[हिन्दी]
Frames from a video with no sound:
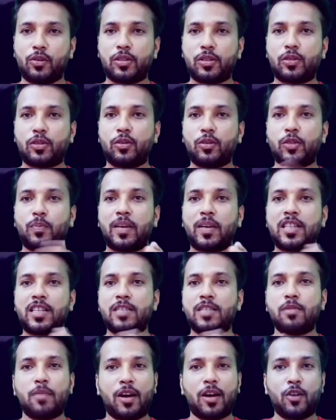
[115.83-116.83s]
दोस्तों उस
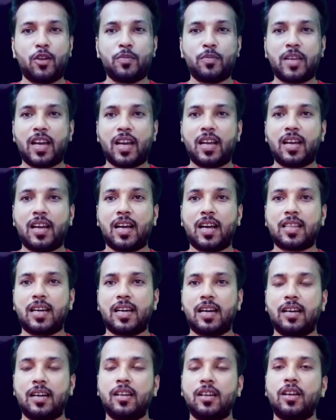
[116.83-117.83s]
पर्ची में मालूम क्या लिखा
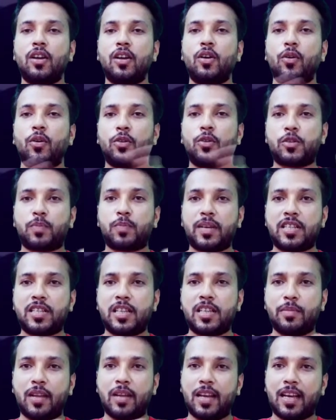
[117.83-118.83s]
था उस
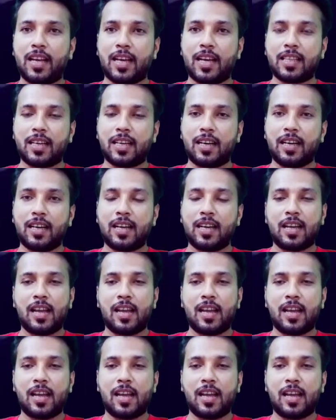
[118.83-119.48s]
पर्ची में लिखा था